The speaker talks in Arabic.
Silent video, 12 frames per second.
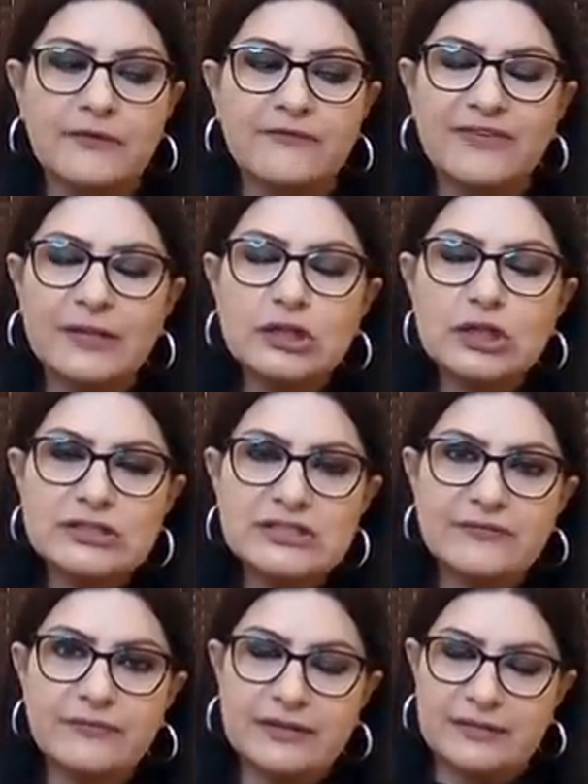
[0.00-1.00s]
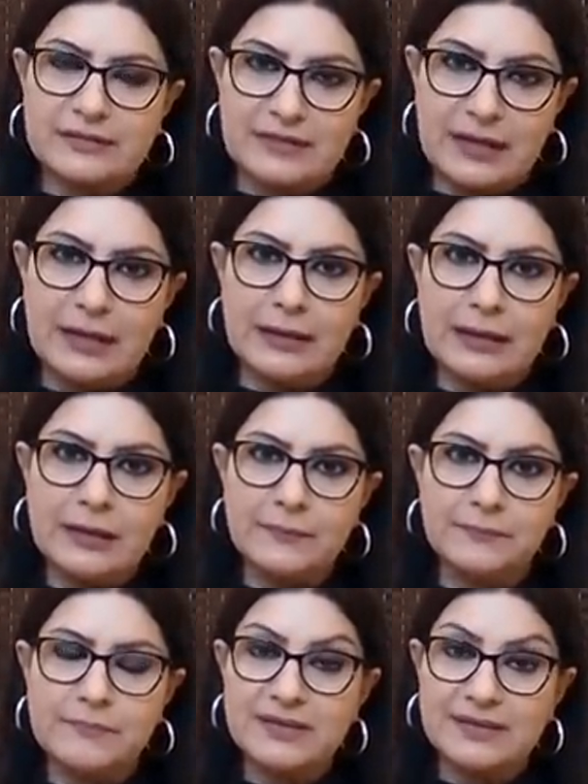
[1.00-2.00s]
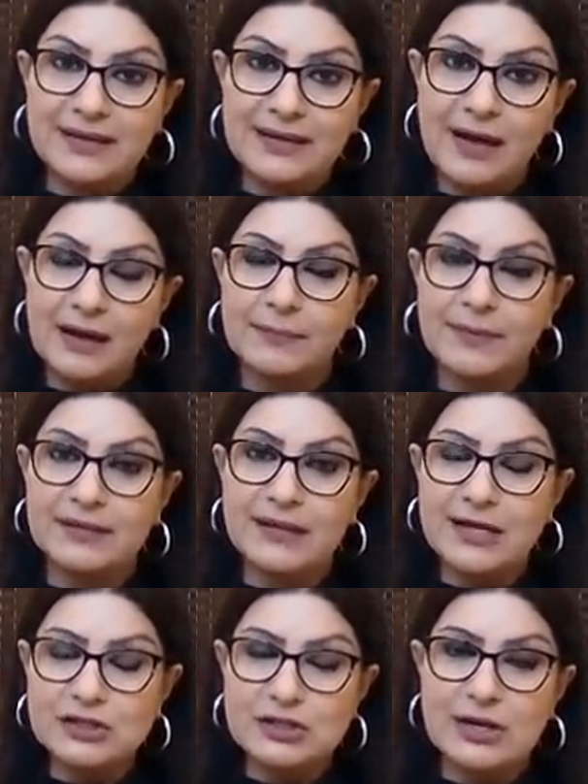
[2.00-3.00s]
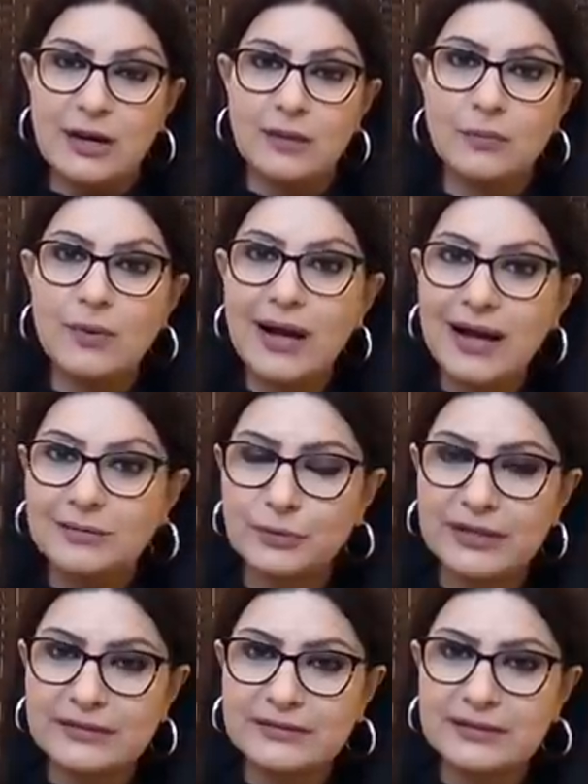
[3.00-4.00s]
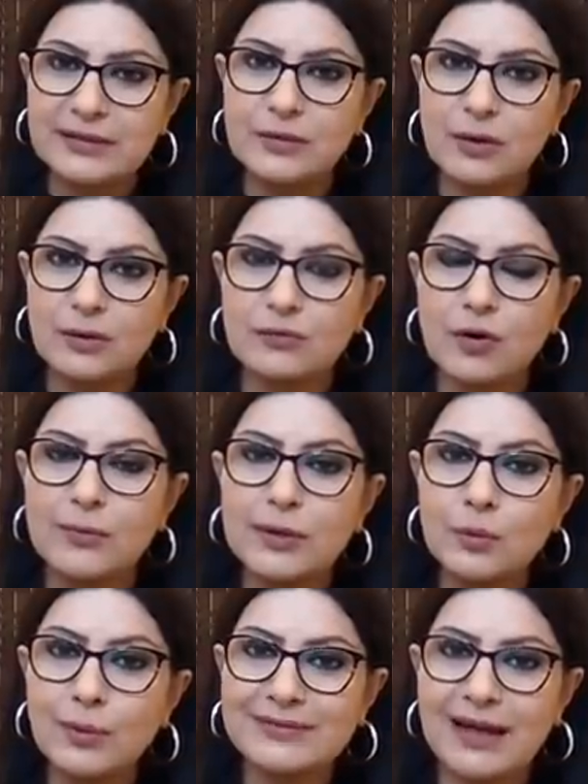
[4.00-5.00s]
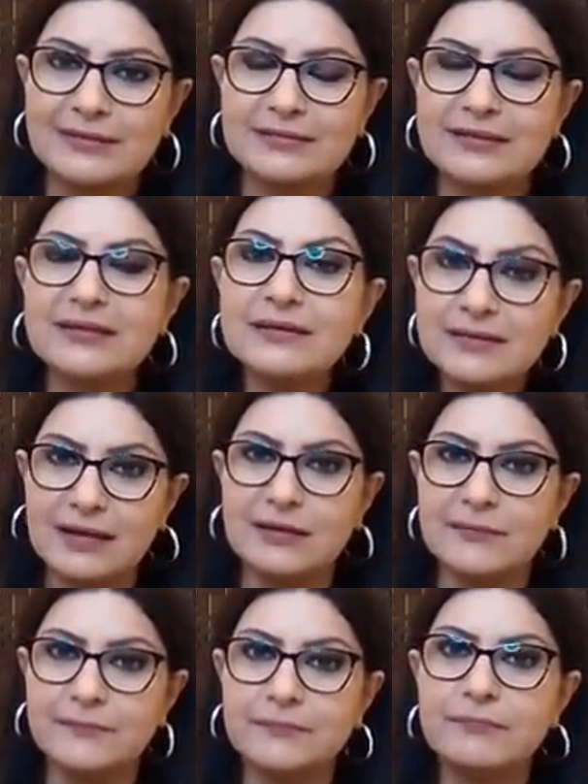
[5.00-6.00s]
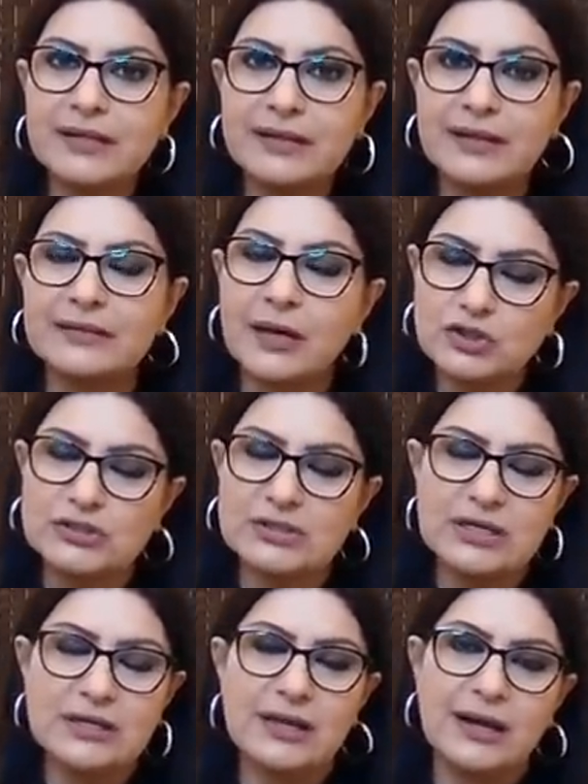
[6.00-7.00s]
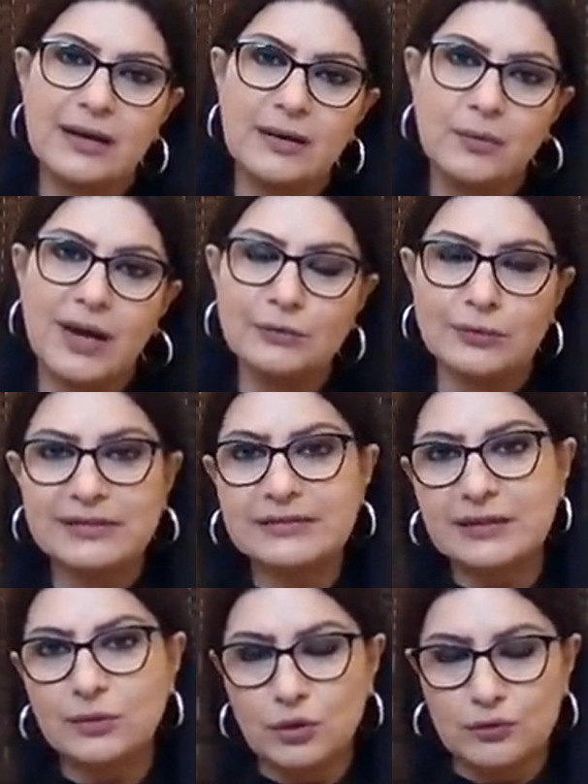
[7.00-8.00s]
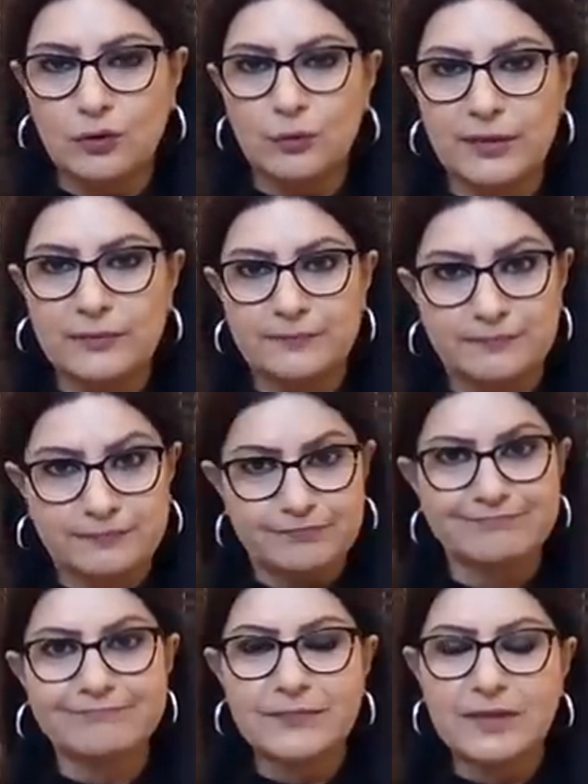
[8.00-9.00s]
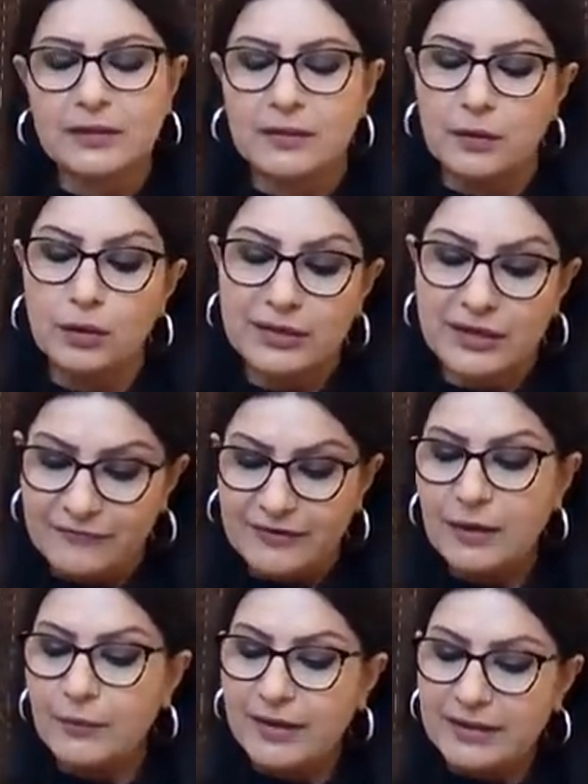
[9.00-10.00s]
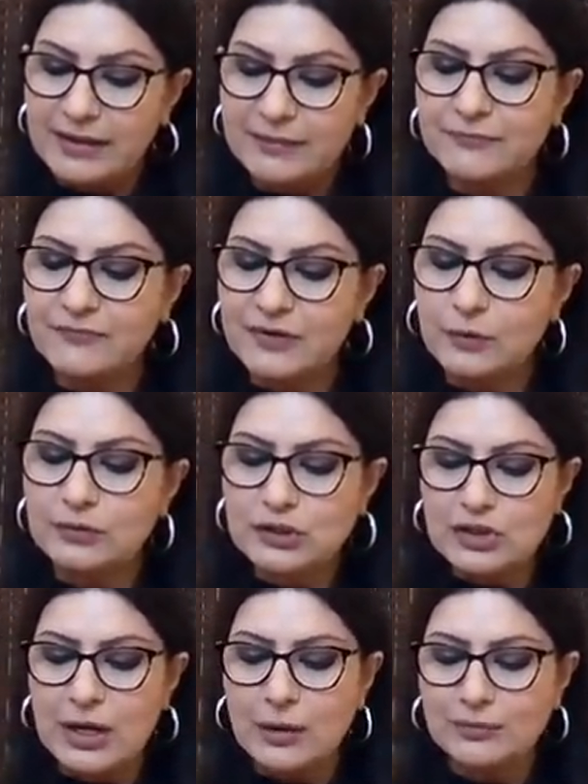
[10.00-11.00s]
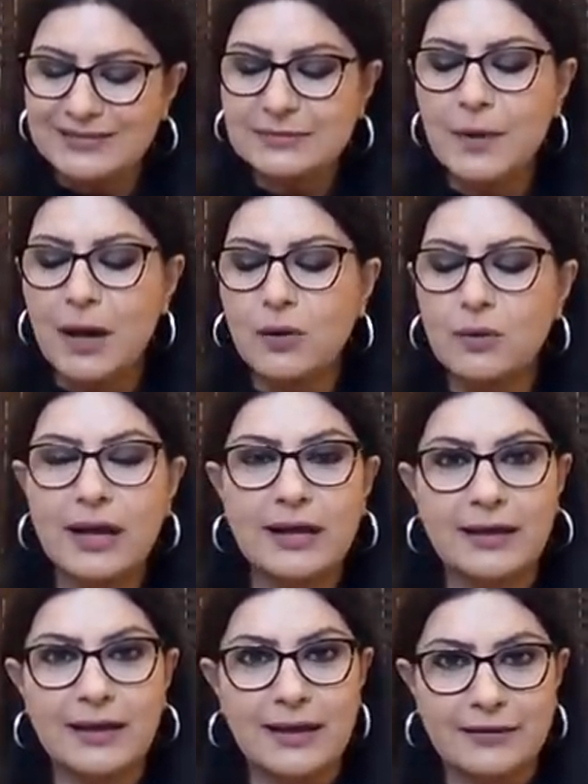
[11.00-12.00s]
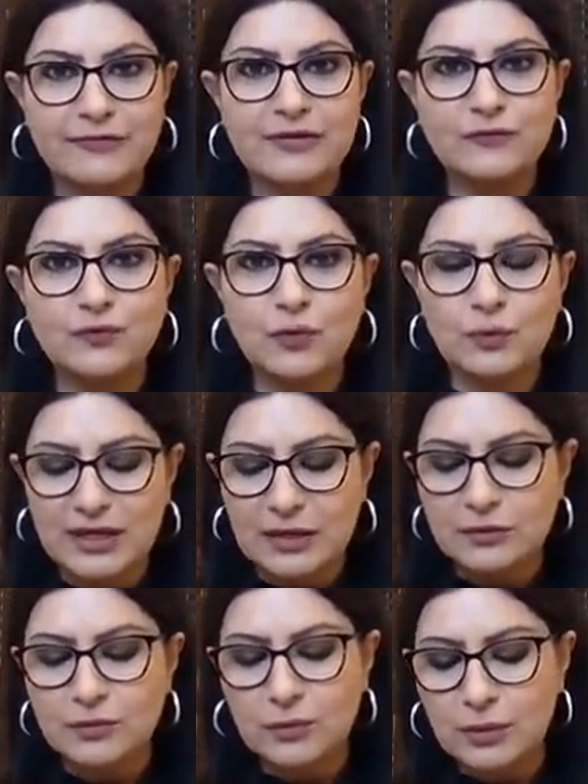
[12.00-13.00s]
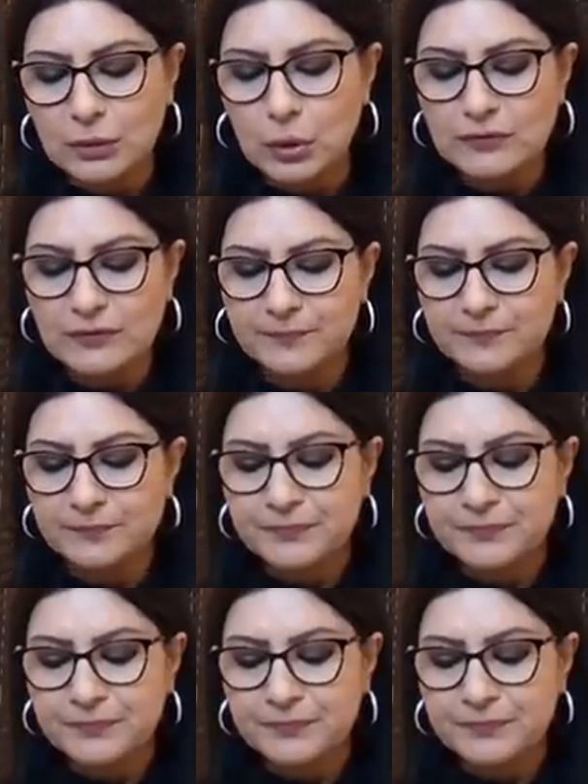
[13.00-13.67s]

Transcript: في النصف الثاني من تاريخ 14 ل 31 أكتوبر وتحديدا من 23 ل 31 أكتوبر أوكي في تواريخ فيكم ترجعوا تسمعوا آه، الفيديو وتاخذوا نوت